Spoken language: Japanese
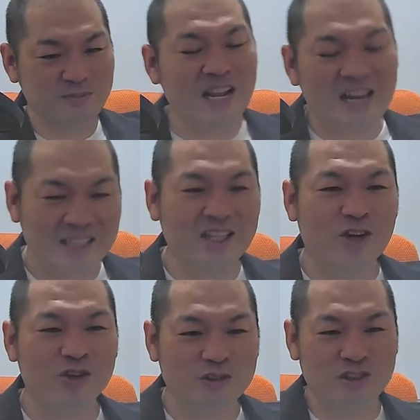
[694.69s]
見なかった
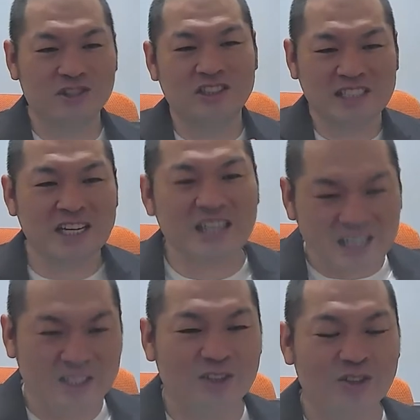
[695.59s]
ことにする。知らな
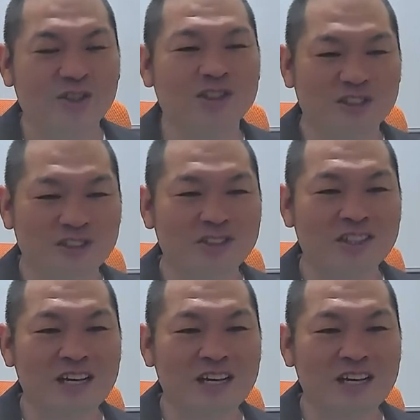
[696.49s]
かったことにする。